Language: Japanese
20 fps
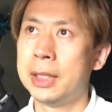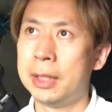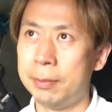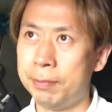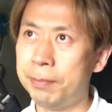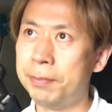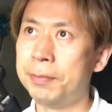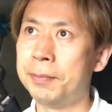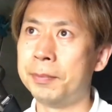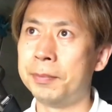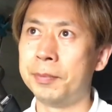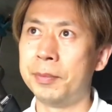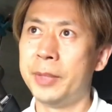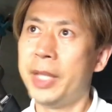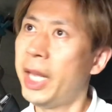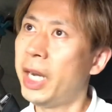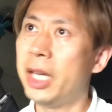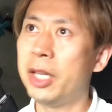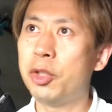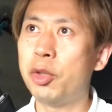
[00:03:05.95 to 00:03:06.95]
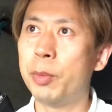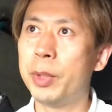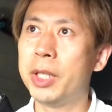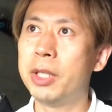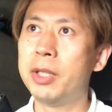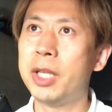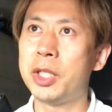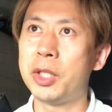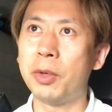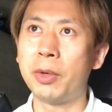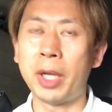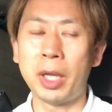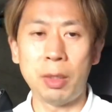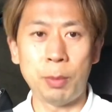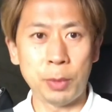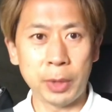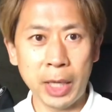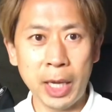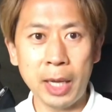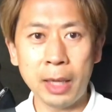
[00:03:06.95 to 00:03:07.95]
うん、出ない人もいるでしょうけど
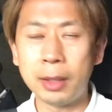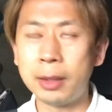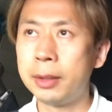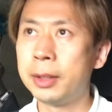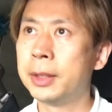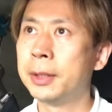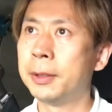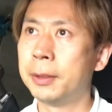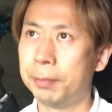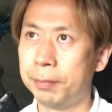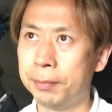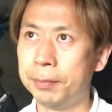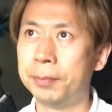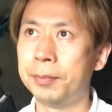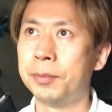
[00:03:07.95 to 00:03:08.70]
もね、う